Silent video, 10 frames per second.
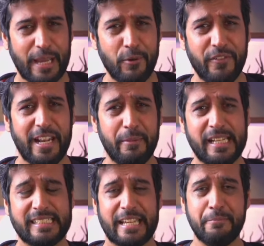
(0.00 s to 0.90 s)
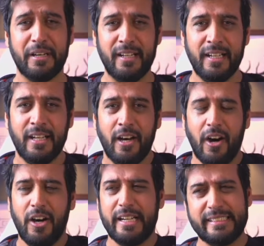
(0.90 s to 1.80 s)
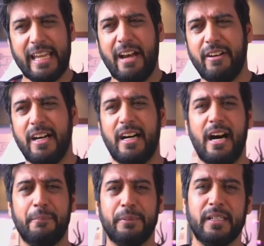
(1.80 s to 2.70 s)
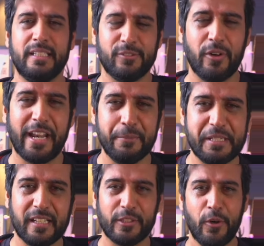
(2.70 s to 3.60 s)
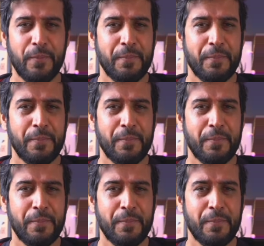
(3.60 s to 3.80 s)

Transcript: डेमो अवेलेबल है स्टीम पर और इसके अलावा आप इसको खरीद भी सकते हो